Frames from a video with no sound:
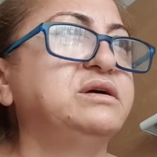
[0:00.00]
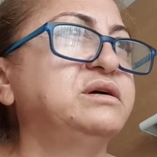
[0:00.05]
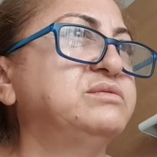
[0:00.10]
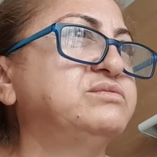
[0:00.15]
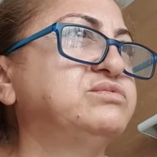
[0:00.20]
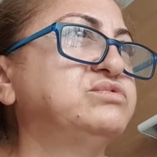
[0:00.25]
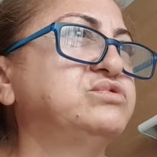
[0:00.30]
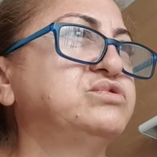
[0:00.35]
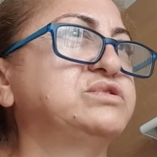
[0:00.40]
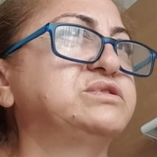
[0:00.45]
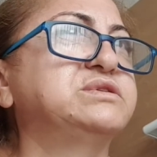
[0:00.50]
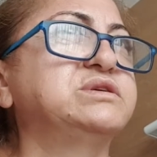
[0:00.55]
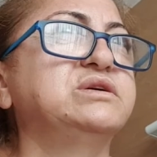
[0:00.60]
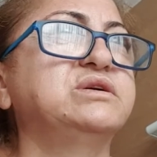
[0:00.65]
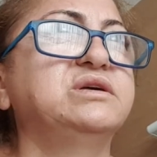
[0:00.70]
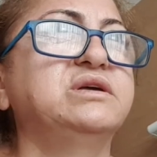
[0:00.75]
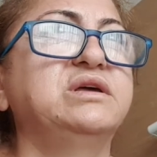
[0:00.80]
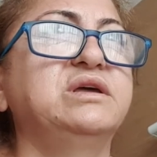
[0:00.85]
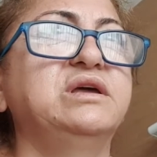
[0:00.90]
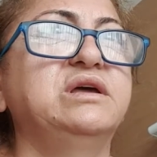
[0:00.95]
Вот.
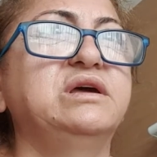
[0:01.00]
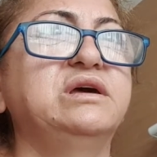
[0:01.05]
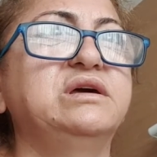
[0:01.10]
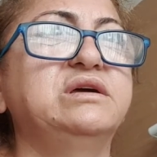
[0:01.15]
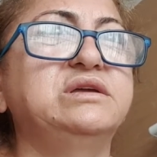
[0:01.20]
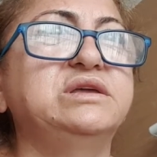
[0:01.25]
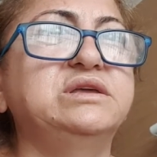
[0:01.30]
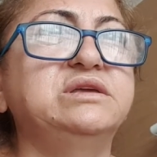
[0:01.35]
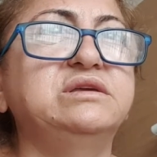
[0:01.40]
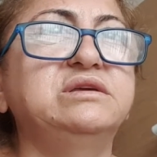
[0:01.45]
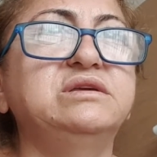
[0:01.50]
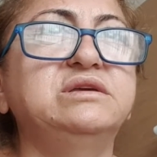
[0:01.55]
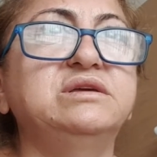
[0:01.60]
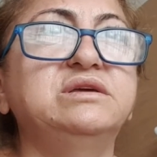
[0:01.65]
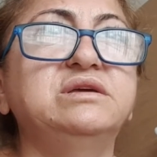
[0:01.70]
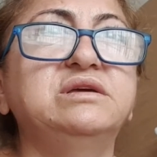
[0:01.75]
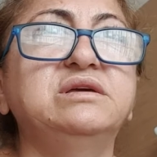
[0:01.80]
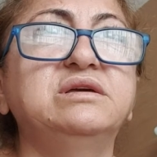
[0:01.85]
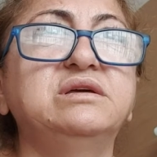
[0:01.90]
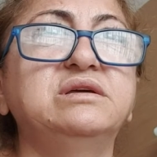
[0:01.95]
И